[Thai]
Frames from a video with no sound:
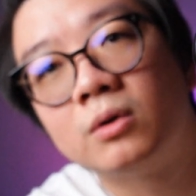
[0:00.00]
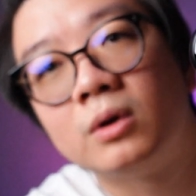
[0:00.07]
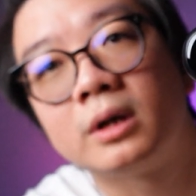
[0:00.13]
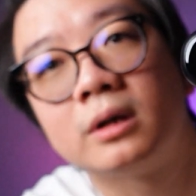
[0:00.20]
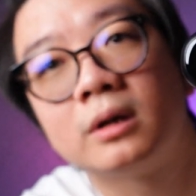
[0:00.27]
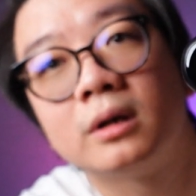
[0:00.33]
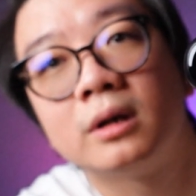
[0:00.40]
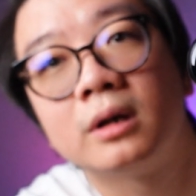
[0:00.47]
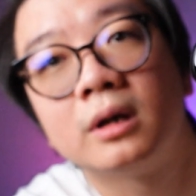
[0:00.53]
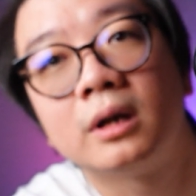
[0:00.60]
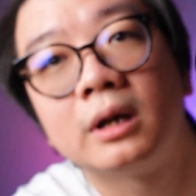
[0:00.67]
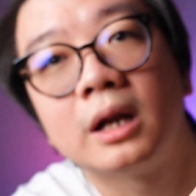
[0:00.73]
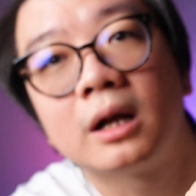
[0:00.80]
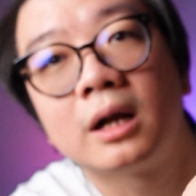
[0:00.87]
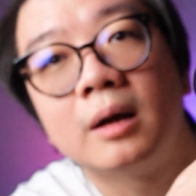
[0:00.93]
กด
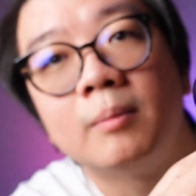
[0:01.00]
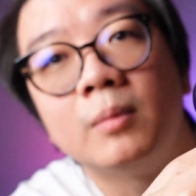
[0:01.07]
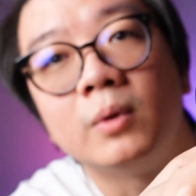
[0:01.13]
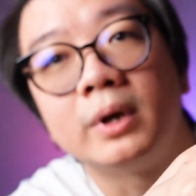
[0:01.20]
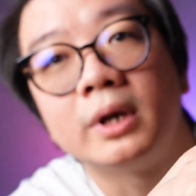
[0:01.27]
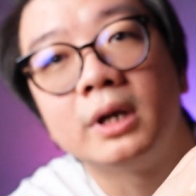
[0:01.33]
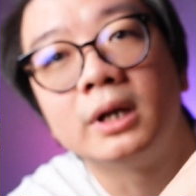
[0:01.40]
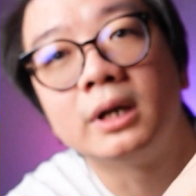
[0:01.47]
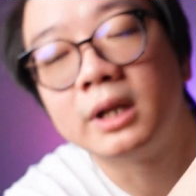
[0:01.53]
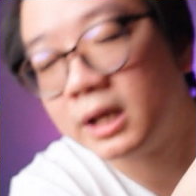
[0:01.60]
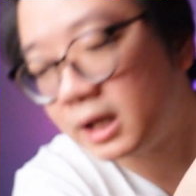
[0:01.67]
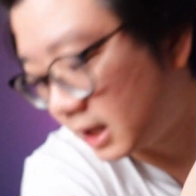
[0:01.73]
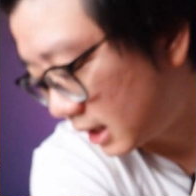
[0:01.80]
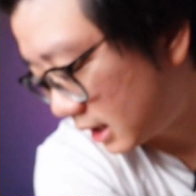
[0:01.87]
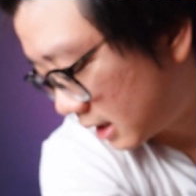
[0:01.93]
แล้วก็หมุน1 ที